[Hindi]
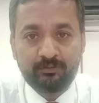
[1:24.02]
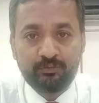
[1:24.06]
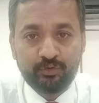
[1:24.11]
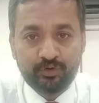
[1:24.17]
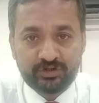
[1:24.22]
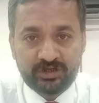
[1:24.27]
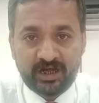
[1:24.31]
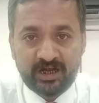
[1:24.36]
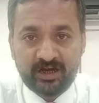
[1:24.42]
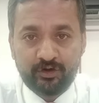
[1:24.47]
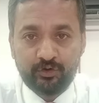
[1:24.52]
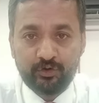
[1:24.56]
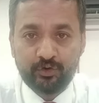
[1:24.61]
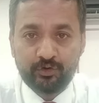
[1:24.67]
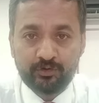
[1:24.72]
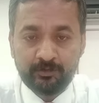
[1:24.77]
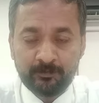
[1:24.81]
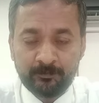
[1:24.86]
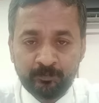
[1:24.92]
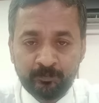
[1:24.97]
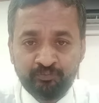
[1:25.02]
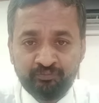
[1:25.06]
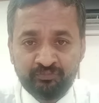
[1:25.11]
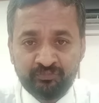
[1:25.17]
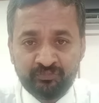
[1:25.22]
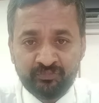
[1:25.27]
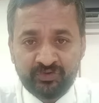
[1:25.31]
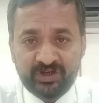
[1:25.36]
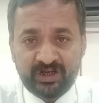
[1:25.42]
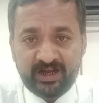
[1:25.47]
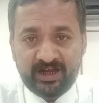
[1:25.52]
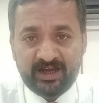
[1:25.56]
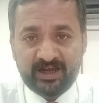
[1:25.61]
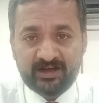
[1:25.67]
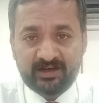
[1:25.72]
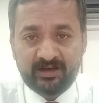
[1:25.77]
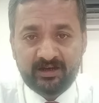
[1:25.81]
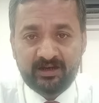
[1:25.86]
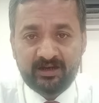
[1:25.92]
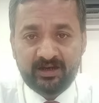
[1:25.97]
बहुत सारे लोग
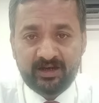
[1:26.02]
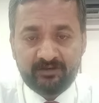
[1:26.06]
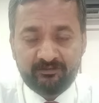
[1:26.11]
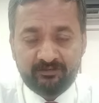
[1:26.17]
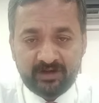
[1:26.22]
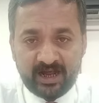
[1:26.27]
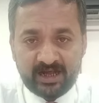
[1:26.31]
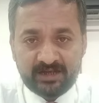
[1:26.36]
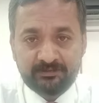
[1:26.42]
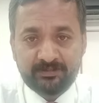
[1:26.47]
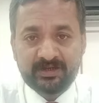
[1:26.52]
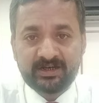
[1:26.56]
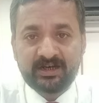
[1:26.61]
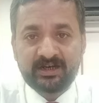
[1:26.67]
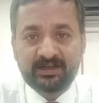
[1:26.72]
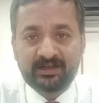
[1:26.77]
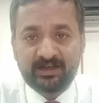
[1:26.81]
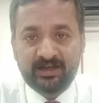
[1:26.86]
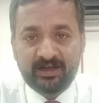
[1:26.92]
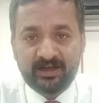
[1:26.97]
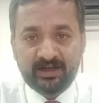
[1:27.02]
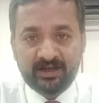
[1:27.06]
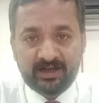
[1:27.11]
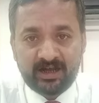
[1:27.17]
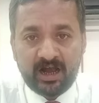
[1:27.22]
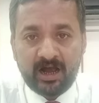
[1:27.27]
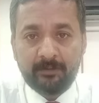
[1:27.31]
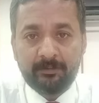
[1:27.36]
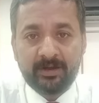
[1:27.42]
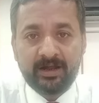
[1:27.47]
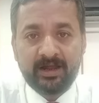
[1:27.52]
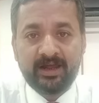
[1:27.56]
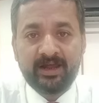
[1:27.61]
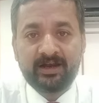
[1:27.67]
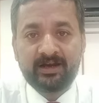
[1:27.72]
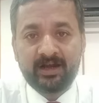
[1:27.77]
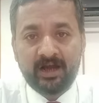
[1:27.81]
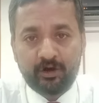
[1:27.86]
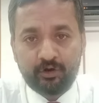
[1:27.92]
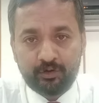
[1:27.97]
एक एडवर्टाइजमेंट करते हैं कि हमें
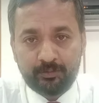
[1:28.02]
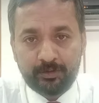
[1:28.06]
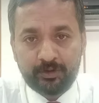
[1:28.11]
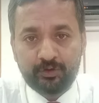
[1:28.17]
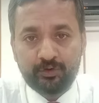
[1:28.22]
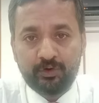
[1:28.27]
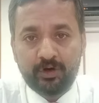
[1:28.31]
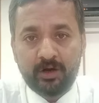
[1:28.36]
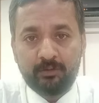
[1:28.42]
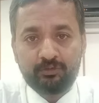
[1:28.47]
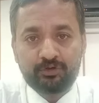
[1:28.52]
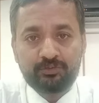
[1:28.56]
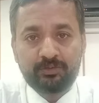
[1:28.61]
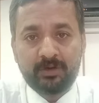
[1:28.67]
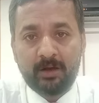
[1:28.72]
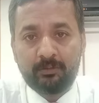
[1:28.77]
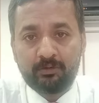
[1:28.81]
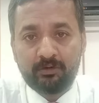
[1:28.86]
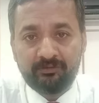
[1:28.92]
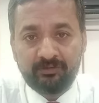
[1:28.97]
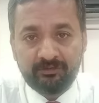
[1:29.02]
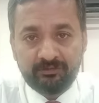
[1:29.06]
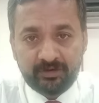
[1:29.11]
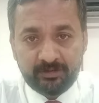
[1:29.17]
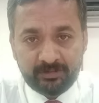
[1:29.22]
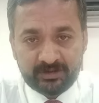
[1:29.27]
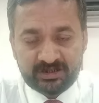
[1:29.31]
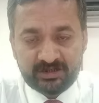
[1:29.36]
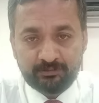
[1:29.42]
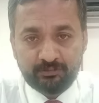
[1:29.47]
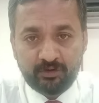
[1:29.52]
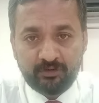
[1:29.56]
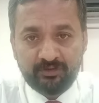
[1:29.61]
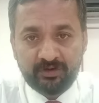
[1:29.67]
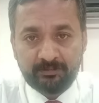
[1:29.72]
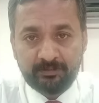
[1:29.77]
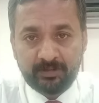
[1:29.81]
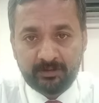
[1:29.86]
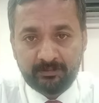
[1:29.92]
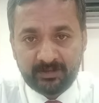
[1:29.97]
एक लाख रुपए दो हम उस पर आपको फिफ्टी परसेंट
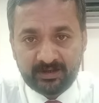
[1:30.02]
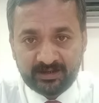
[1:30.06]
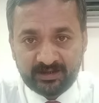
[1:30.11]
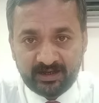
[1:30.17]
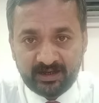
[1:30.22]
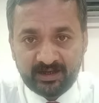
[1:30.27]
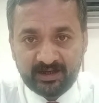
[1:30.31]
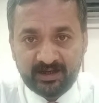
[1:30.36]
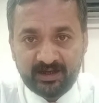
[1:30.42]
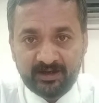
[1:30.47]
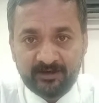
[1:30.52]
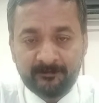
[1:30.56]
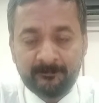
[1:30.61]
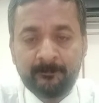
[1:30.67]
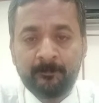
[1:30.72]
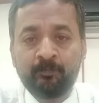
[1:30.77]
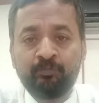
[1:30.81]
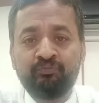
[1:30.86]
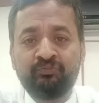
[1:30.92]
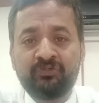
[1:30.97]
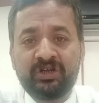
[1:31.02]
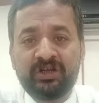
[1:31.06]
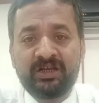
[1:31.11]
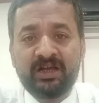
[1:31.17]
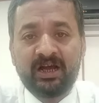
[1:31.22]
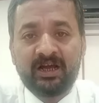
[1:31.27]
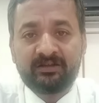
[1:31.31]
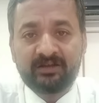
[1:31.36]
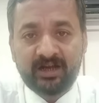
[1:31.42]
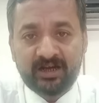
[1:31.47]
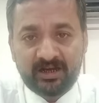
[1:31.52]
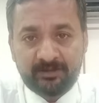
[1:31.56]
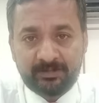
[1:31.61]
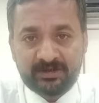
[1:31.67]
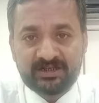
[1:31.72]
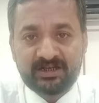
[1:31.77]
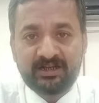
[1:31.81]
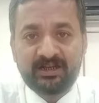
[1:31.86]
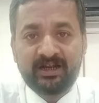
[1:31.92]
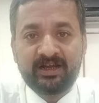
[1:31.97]
प्रॉफिट पर मंथ देंगे या थर्टी
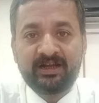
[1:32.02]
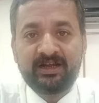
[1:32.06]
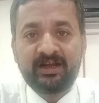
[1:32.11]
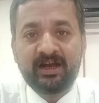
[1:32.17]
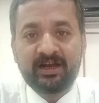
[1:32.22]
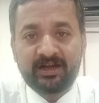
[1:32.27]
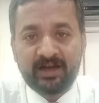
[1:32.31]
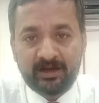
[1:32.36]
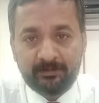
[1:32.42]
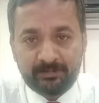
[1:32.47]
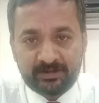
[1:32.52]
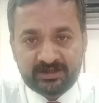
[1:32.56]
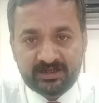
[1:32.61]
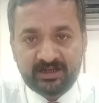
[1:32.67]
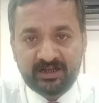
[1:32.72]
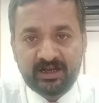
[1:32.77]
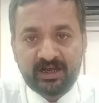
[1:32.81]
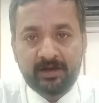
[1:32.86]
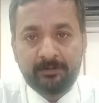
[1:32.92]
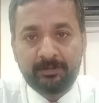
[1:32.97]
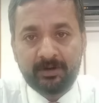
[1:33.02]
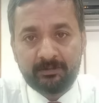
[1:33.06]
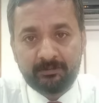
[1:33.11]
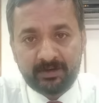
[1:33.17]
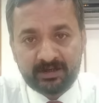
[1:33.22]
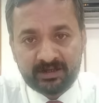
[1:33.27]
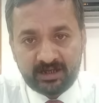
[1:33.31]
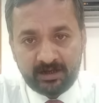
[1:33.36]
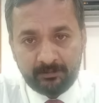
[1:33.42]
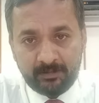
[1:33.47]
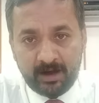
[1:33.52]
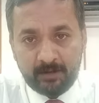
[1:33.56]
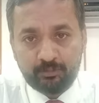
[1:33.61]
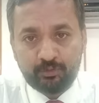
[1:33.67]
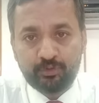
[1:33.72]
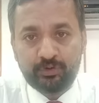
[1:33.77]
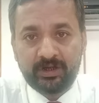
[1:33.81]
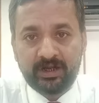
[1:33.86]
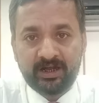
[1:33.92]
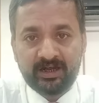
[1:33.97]
परसेंट देंगे या टेन परसेंट देंगे पर मंथ हम
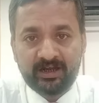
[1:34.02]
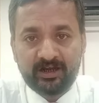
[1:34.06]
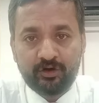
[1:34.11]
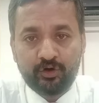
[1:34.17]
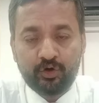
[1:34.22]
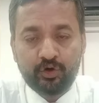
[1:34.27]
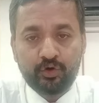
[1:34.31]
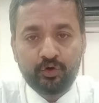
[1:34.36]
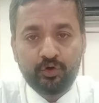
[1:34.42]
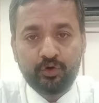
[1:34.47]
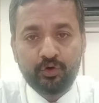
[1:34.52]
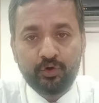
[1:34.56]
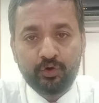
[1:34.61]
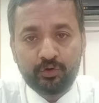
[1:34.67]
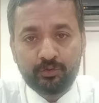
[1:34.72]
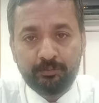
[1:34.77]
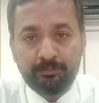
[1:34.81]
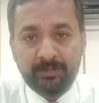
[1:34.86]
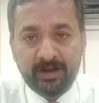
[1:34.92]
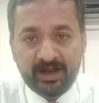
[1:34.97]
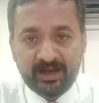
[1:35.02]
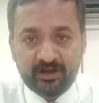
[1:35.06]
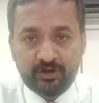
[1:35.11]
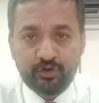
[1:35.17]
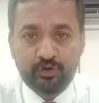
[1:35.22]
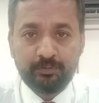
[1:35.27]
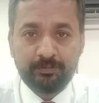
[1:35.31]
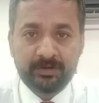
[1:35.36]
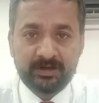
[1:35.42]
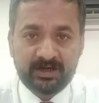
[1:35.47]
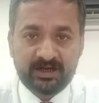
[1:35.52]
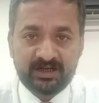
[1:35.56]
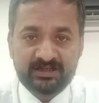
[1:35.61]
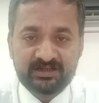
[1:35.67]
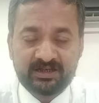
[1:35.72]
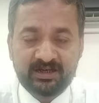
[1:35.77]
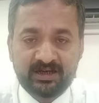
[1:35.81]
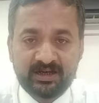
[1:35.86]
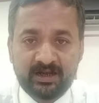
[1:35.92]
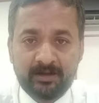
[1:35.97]
आपको देंगे और लोग बैंक के ऊपर
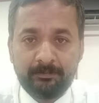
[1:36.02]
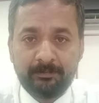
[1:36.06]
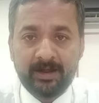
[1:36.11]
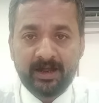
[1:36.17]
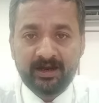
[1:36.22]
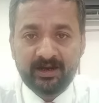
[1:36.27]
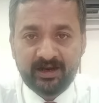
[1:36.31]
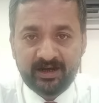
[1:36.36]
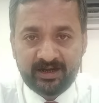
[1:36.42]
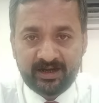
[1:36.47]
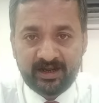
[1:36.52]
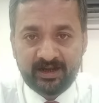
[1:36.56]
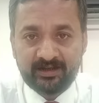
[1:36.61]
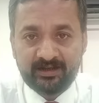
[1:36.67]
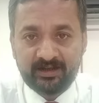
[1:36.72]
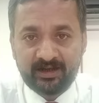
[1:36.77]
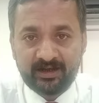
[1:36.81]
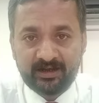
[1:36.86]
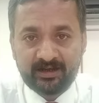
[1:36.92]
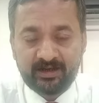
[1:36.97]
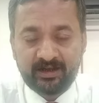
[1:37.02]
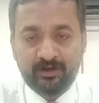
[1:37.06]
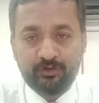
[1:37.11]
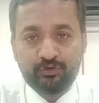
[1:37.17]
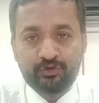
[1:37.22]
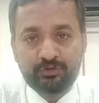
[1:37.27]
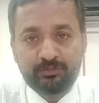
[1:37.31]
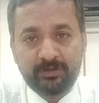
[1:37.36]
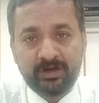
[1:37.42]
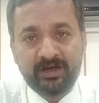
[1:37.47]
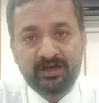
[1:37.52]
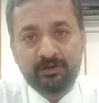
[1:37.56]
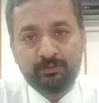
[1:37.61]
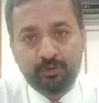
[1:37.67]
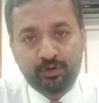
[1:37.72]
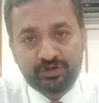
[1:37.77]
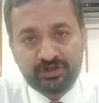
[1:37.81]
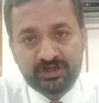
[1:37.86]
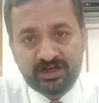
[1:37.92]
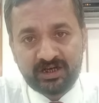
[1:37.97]
टच करके बैंक का टैग देख के उसमें
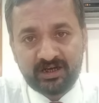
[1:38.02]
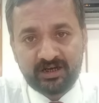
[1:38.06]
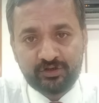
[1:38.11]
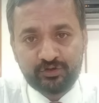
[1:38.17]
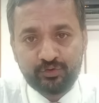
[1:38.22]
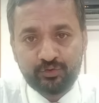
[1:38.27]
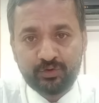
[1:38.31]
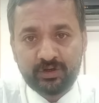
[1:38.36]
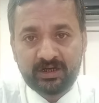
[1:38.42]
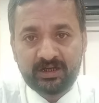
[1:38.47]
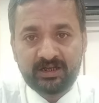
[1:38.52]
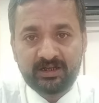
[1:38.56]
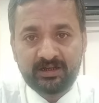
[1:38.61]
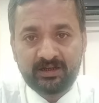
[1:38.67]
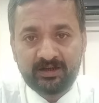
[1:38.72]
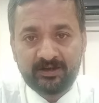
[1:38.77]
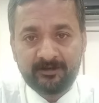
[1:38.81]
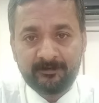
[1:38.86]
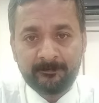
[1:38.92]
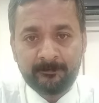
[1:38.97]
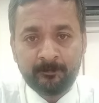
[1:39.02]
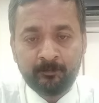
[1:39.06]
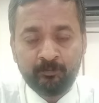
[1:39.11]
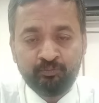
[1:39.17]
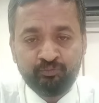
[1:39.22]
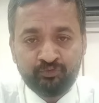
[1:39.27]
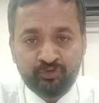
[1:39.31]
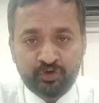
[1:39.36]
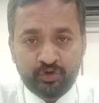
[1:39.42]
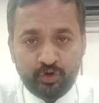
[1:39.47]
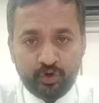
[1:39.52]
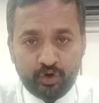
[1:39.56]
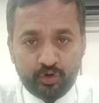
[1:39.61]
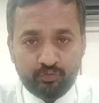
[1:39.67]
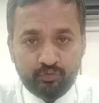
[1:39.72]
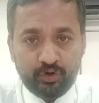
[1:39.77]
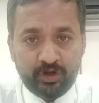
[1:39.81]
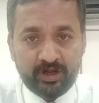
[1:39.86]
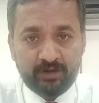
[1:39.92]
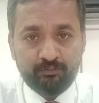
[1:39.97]
डिपॉजिट करना शुरू कर देते हैं
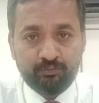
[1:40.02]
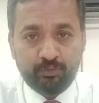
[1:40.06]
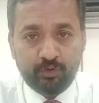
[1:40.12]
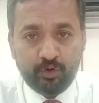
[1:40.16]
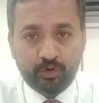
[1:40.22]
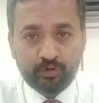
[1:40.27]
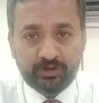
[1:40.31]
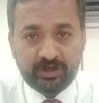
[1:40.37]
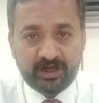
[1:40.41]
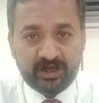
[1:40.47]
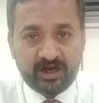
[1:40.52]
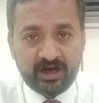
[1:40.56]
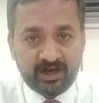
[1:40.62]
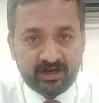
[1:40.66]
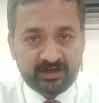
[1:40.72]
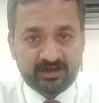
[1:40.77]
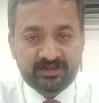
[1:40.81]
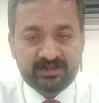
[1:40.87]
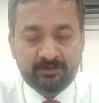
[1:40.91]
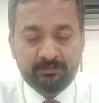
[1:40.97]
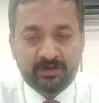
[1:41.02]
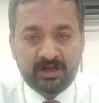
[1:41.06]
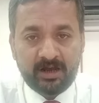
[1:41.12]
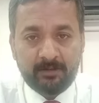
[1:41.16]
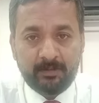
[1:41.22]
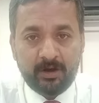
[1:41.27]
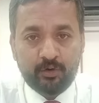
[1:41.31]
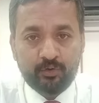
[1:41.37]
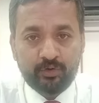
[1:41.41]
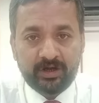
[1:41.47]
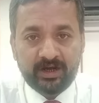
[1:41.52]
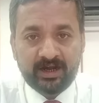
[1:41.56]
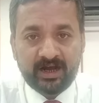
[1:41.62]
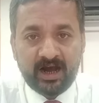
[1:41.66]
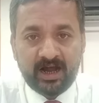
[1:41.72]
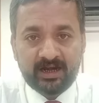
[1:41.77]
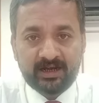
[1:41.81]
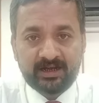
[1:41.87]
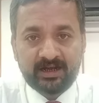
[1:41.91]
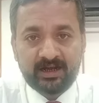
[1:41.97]
और वो एक बहुत एक हक किस्म के अमाउंट
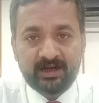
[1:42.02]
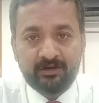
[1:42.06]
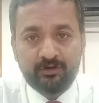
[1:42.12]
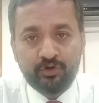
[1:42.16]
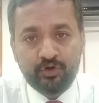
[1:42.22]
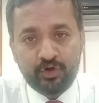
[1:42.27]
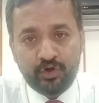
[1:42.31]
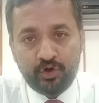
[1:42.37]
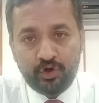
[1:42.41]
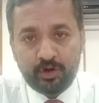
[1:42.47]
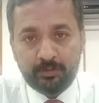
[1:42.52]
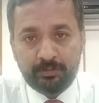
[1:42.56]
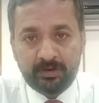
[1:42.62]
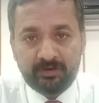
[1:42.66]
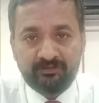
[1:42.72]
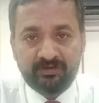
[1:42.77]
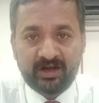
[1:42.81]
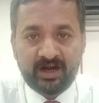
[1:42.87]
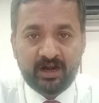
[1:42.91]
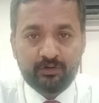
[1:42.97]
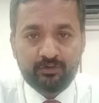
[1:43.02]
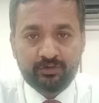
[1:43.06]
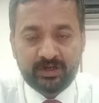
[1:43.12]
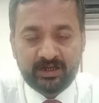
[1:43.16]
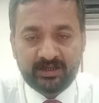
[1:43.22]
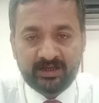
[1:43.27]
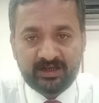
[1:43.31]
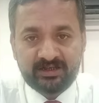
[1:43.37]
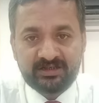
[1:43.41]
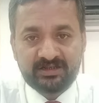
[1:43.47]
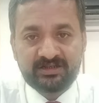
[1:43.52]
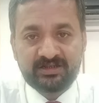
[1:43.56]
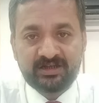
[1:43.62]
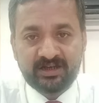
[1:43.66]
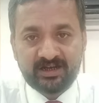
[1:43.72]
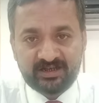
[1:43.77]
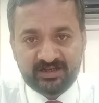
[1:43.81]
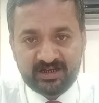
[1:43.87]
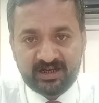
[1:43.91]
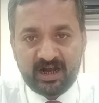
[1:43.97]
निकाल कर और फिर फरार हो जाता है जिस
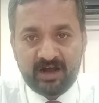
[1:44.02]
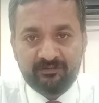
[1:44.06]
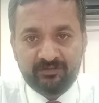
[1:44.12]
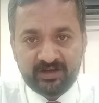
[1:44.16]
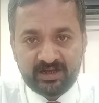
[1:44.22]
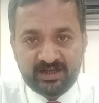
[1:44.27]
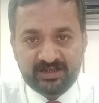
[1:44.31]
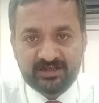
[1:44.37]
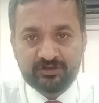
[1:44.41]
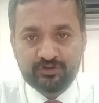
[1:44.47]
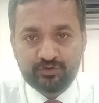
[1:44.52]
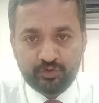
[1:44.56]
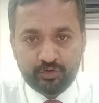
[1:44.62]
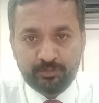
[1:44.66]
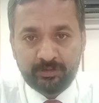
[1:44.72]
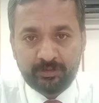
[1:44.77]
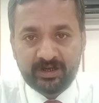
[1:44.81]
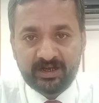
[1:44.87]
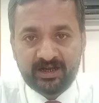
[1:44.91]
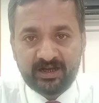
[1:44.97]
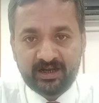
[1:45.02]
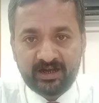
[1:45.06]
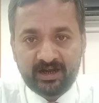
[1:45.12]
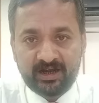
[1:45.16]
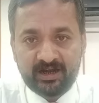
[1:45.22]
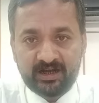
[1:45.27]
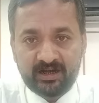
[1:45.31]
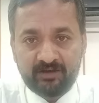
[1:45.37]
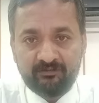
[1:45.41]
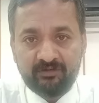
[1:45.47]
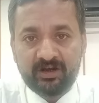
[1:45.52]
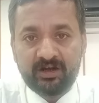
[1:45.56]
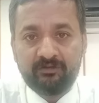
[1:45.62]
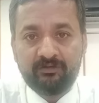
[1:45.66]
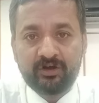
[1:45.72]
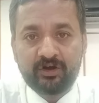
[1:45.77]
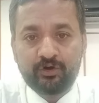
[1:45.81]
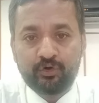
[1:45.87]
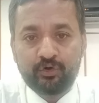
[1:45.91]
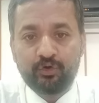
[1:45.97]
तरीके से काफ़ी केसेस नोट भी किए गए हैं नब्बे
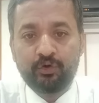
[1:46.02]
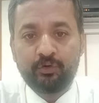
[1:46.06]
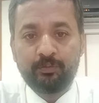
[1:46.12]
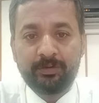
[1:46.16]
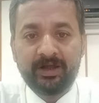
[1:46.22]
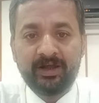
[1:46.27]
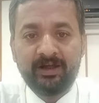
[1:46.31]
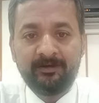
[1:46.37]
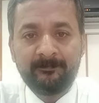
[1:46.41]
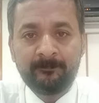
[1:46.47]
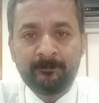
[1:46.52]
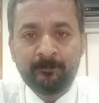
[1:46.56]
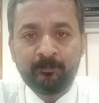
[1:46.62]
नब्बे करोड़ रुपये